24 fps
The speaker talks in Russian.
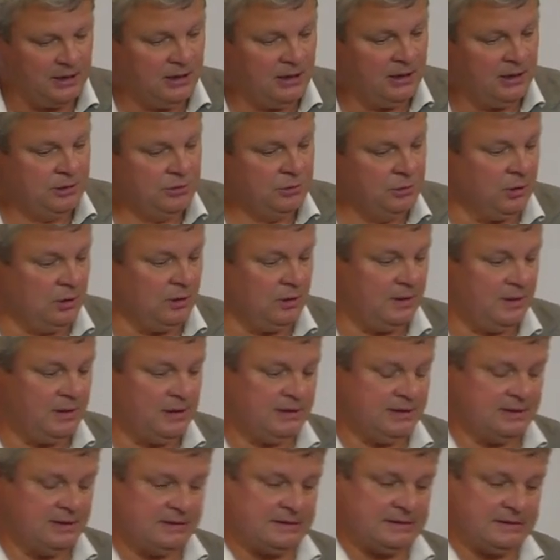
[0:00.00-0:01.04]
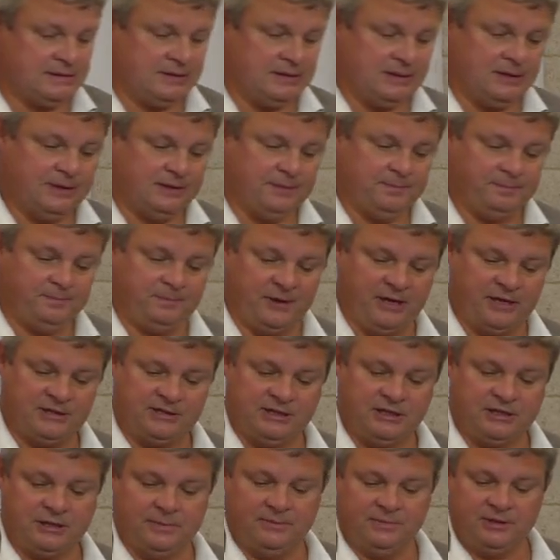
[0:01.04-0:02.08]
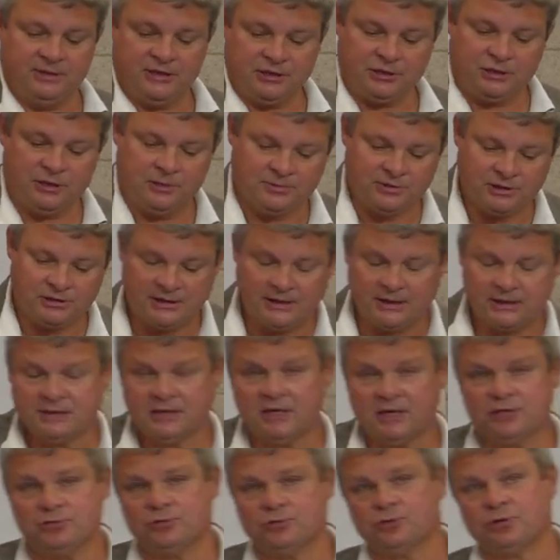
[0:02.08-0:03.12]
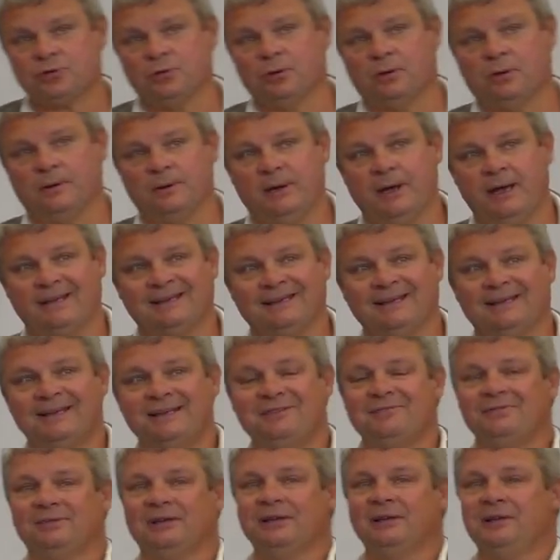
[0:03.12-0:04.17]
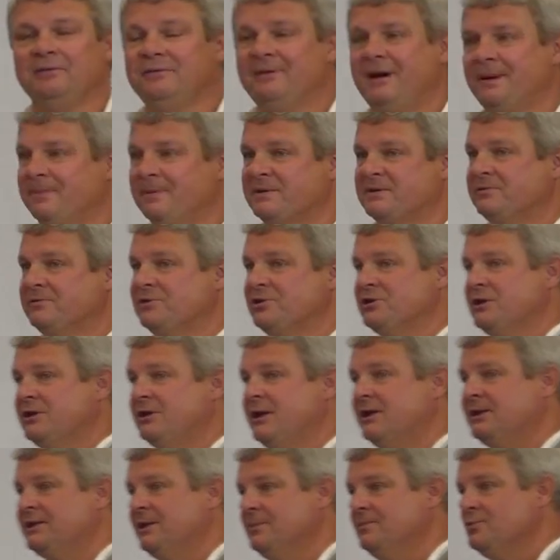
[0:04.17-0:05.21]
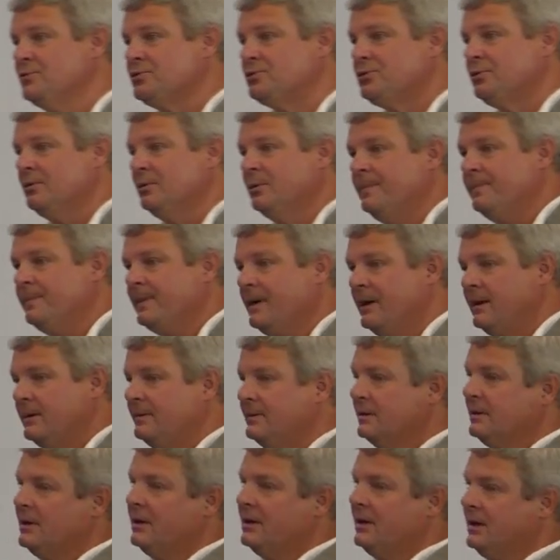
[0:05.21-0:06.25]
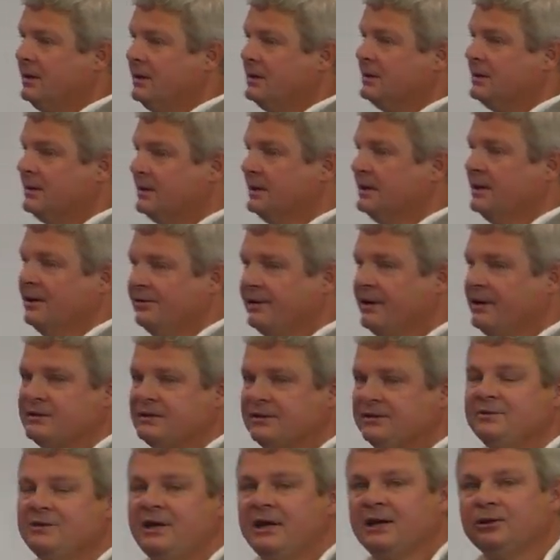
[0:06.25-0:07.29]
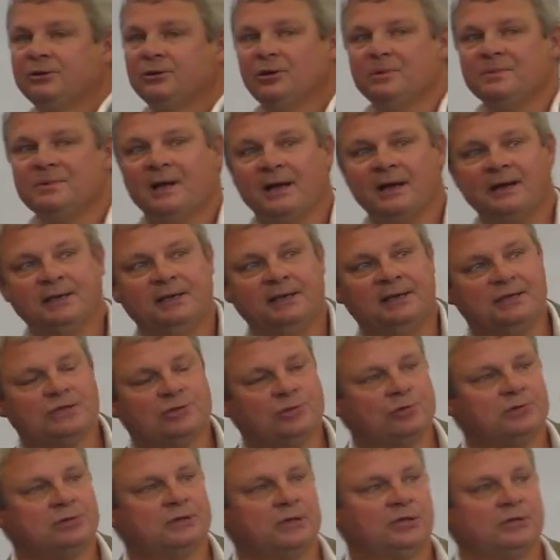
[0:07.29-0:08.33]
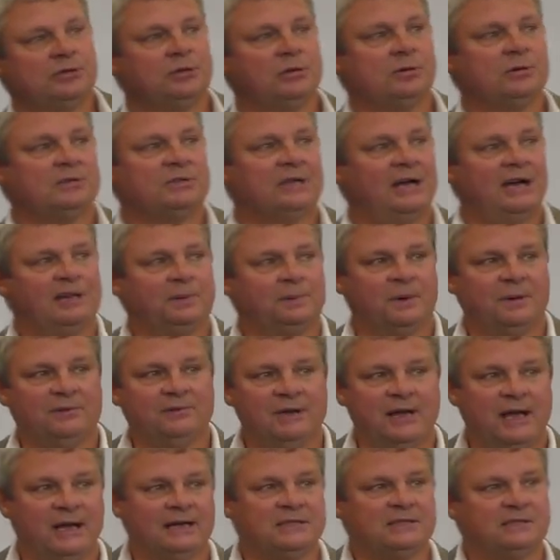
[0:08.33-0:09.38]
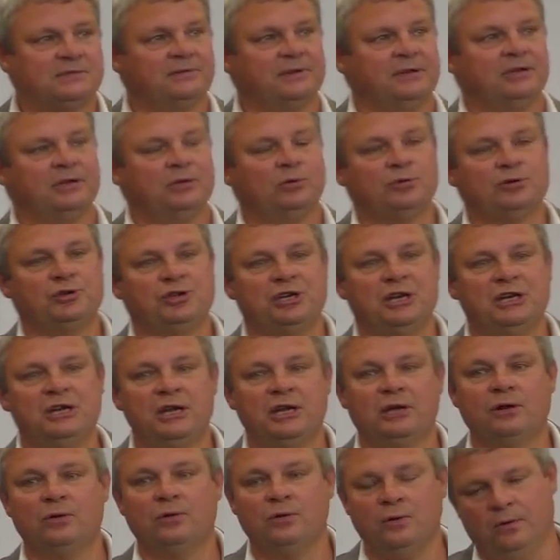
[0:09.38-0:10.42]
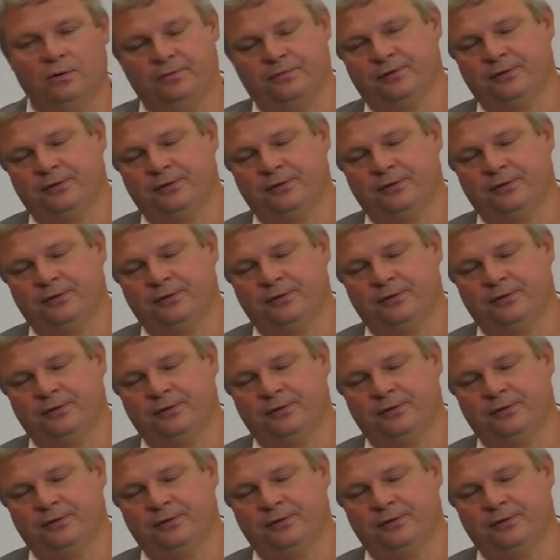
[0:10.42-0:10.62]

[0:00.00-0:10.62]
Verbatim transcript: Но прежде чем мы начнем читать, скажу, что эта глава посвящена тому, что говорится в ней о том, как Иисус Христос отправляет своих учеников